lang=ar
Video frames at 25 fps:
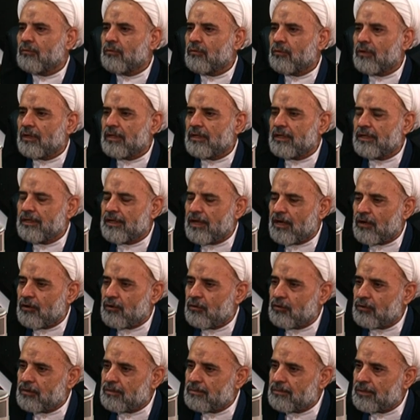
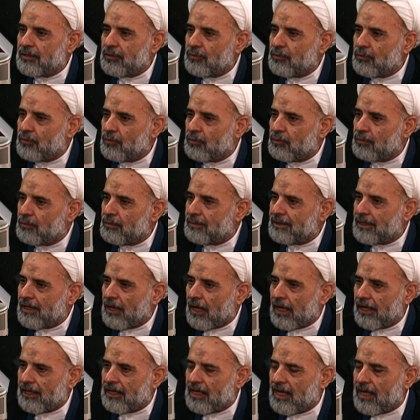ولنأخذ منه من
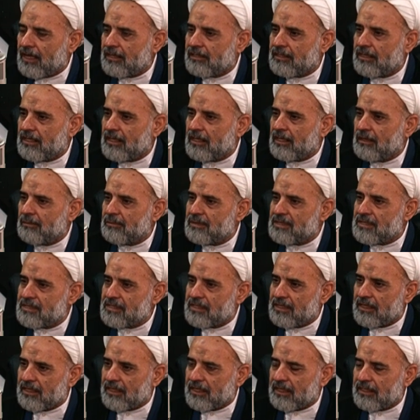حياته من
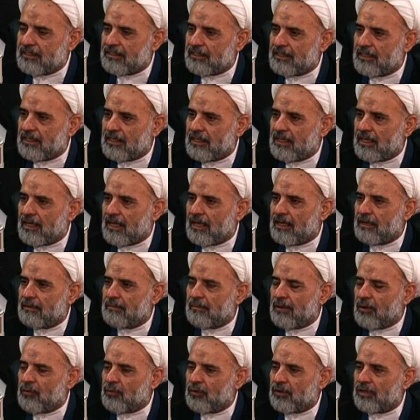سيرته
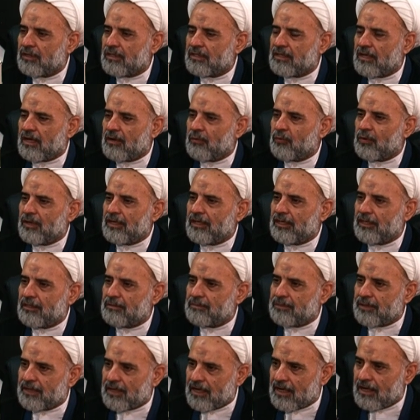الموعظة
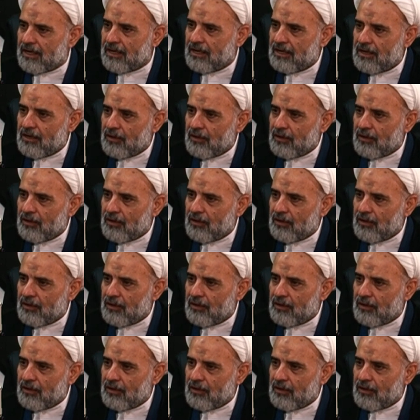والعبرة